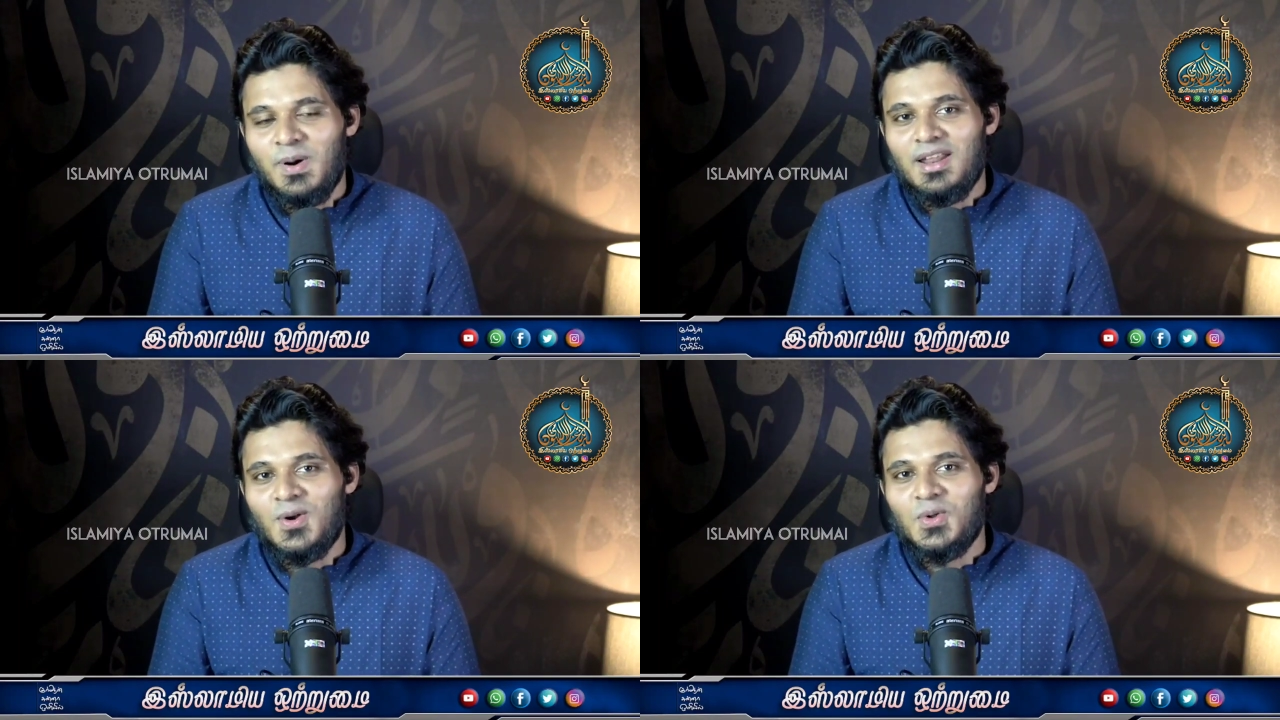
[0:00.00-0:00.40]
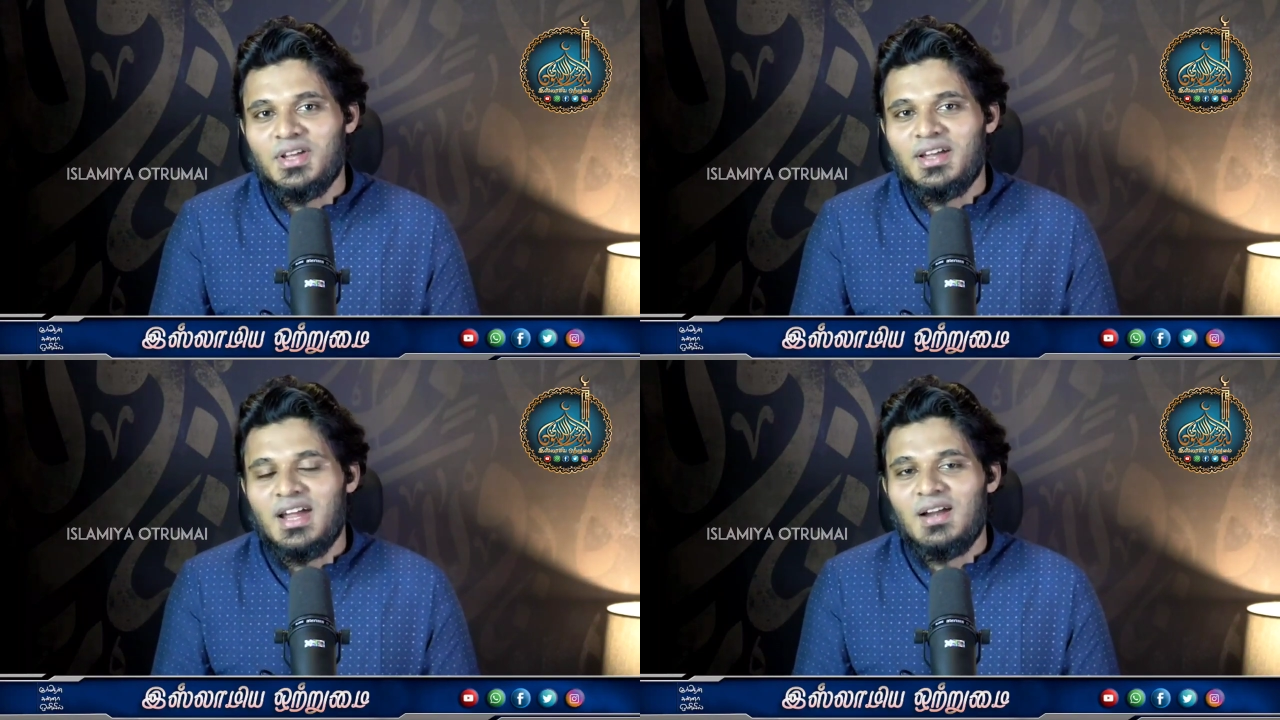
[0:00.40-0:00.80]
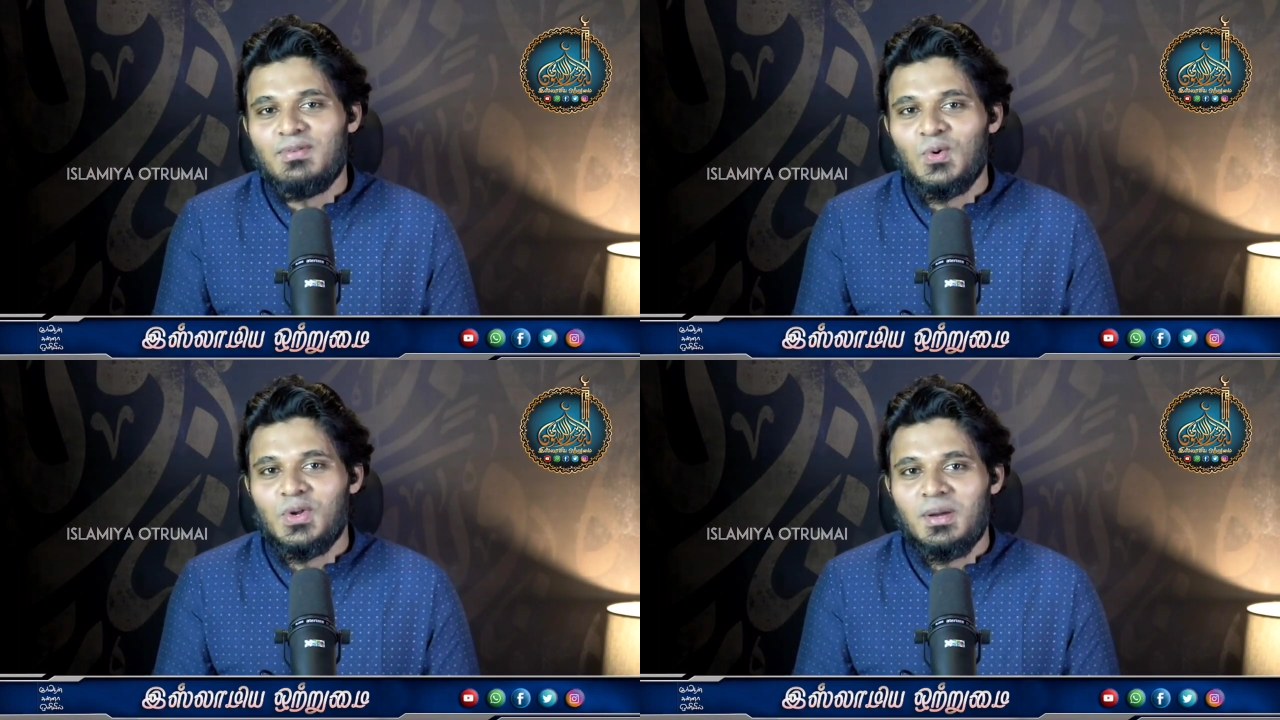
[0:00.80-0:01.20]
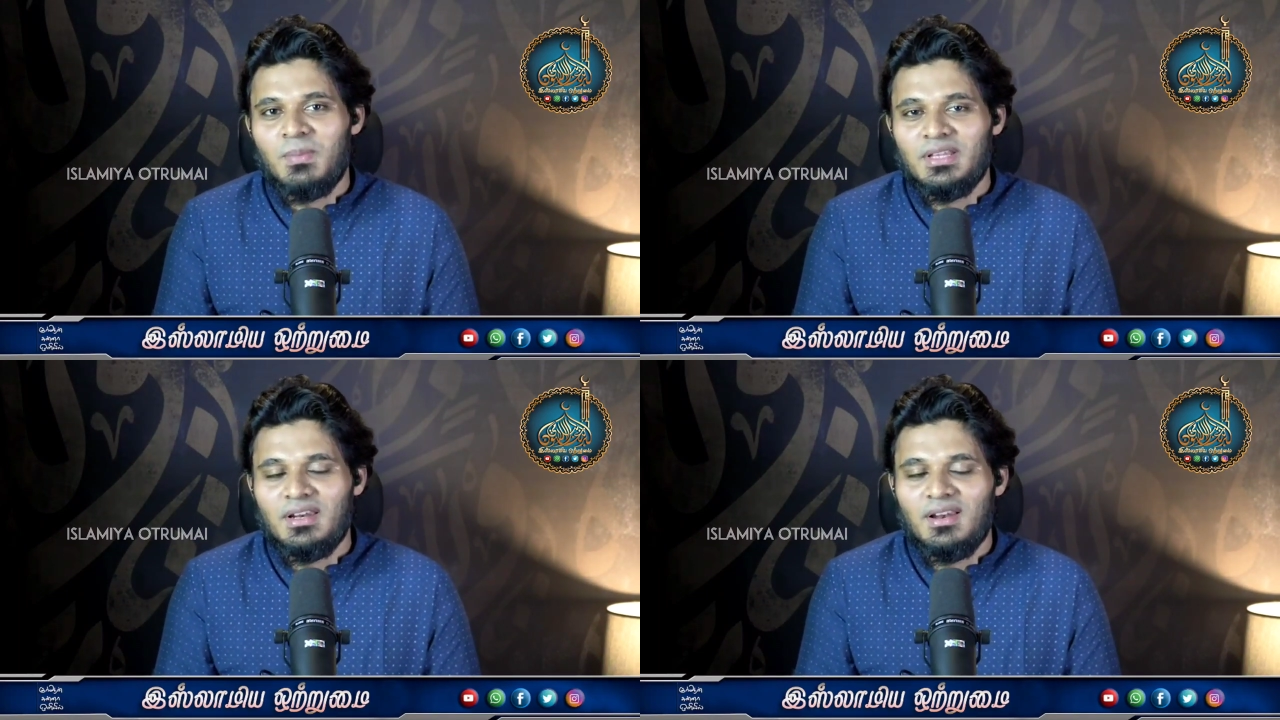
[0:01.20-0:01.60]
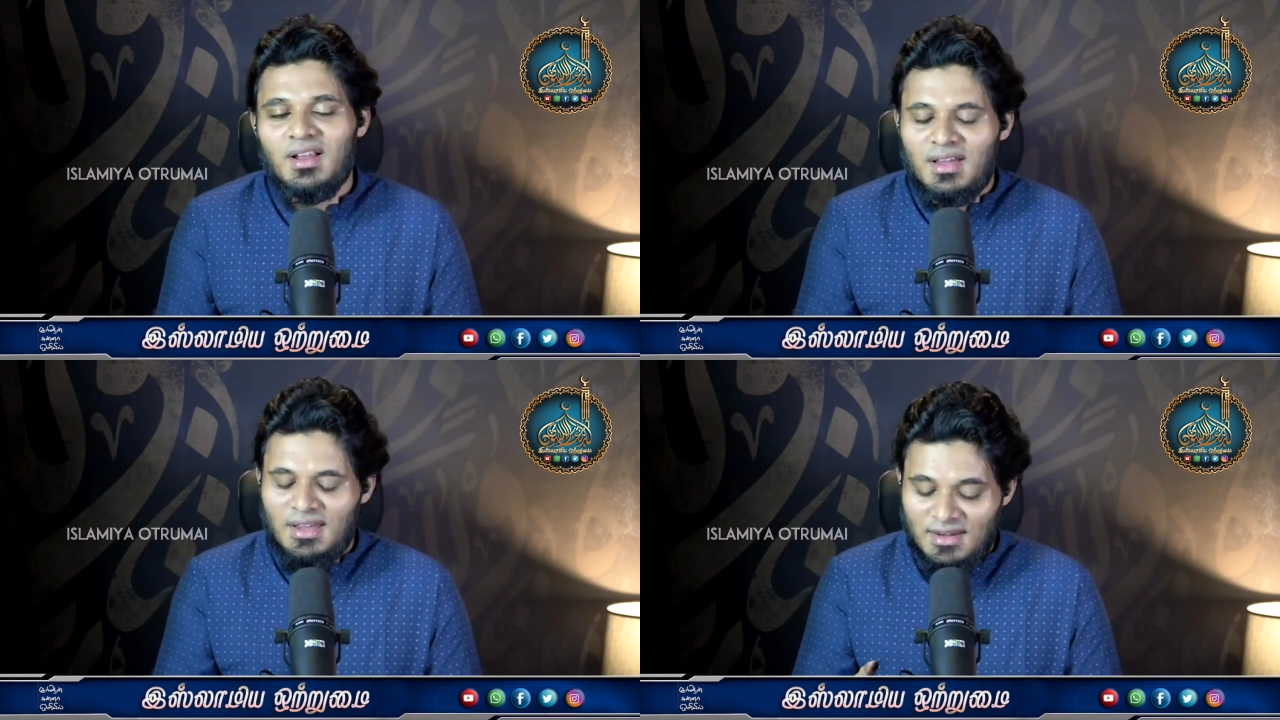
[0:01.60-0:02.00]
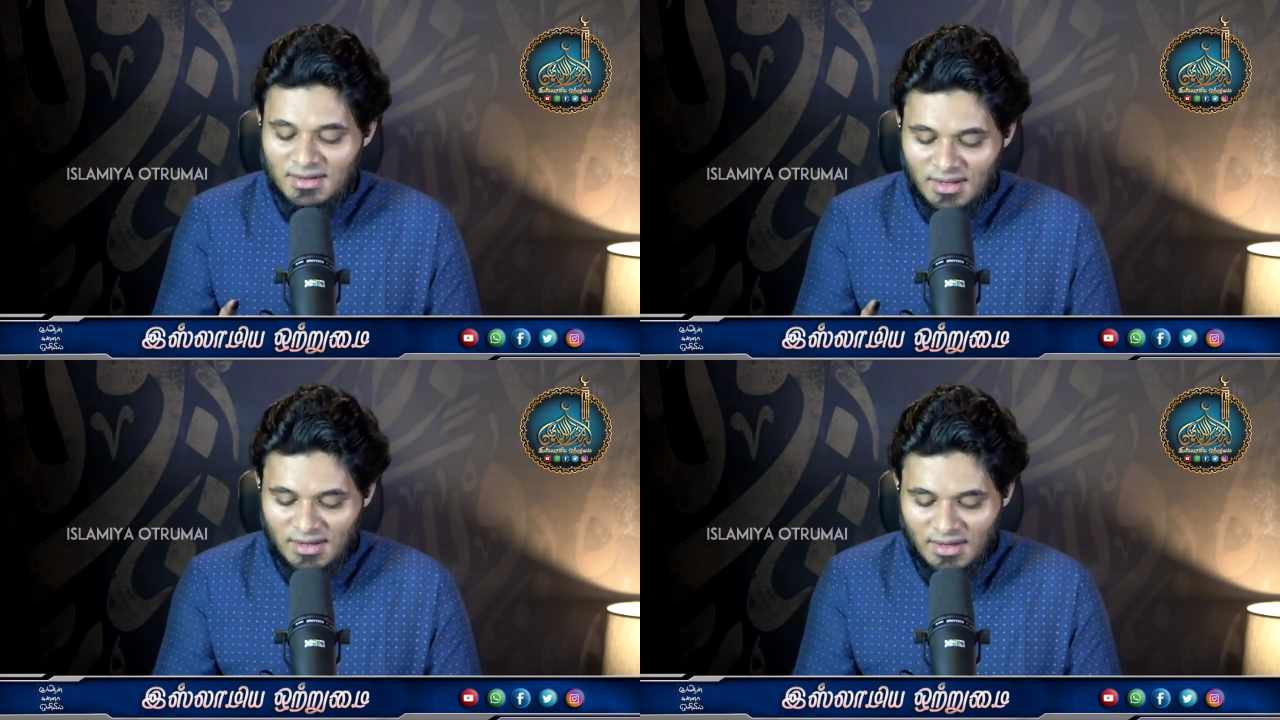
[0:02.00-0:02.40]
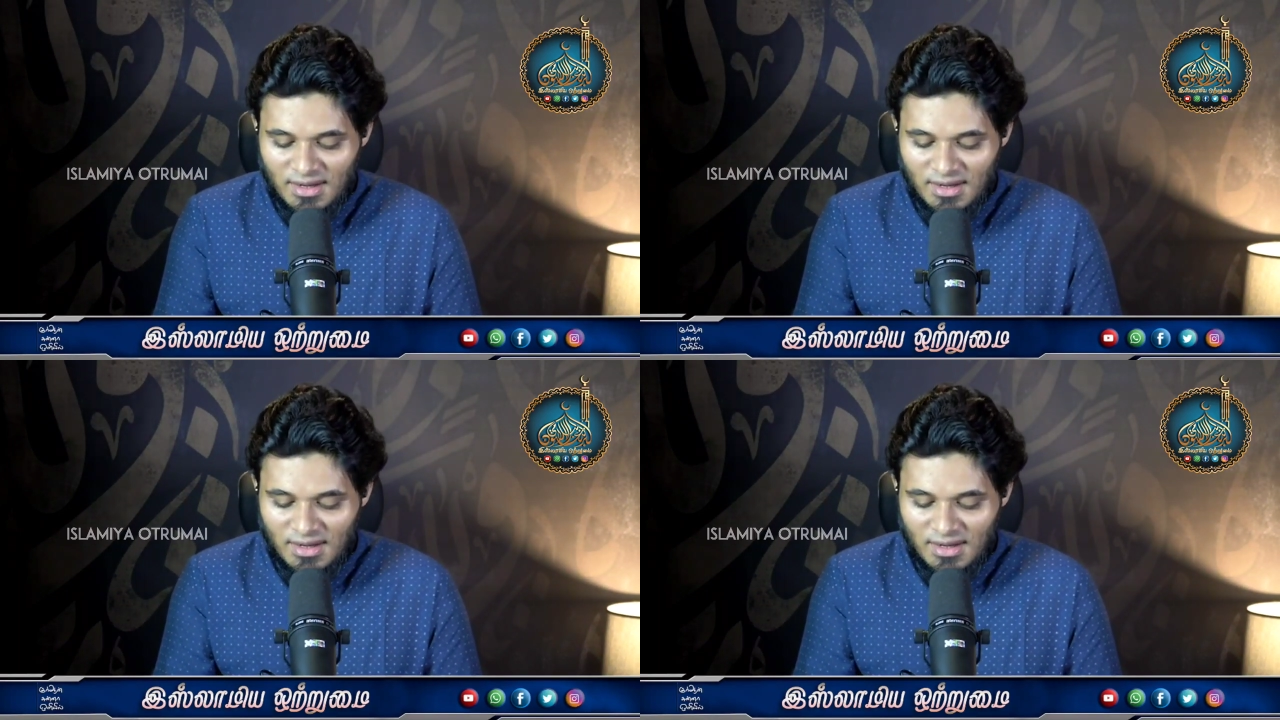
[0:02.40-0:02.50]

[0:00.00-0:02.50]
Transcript: பலருடைய கேள்வியுடைய பதில் இன்னா